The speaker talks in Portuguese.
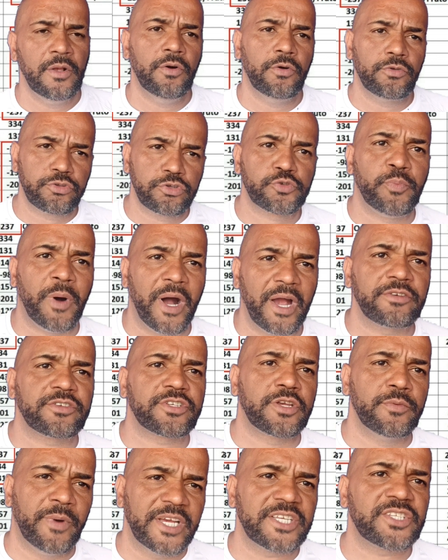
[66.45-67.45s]
Um dos
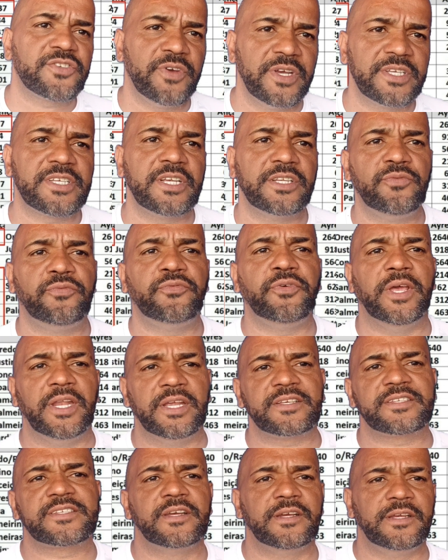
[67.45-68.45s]
bairros que mais fez a
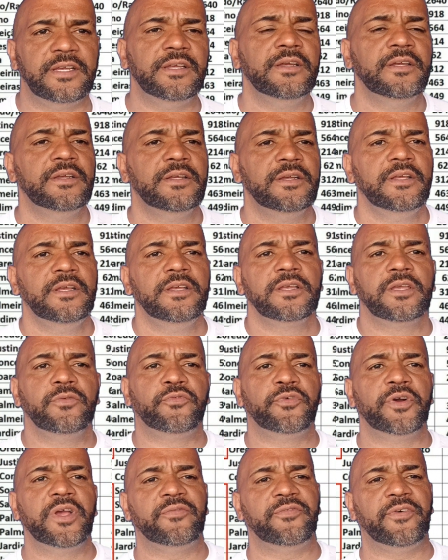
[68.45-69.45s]
diferença aí, que
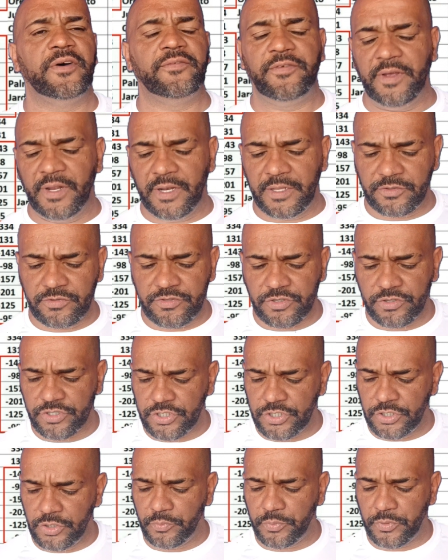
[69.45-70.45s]
foi a favela do
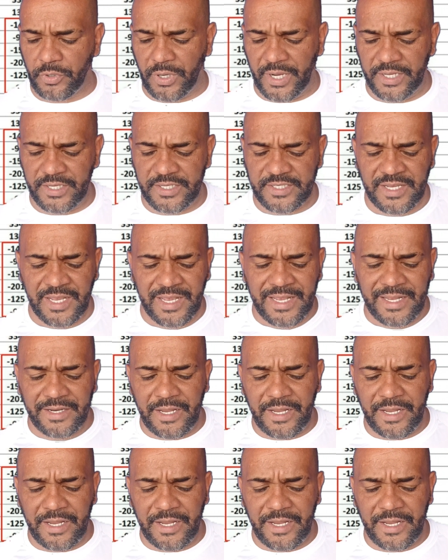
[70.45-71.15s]
Justino para o Aires.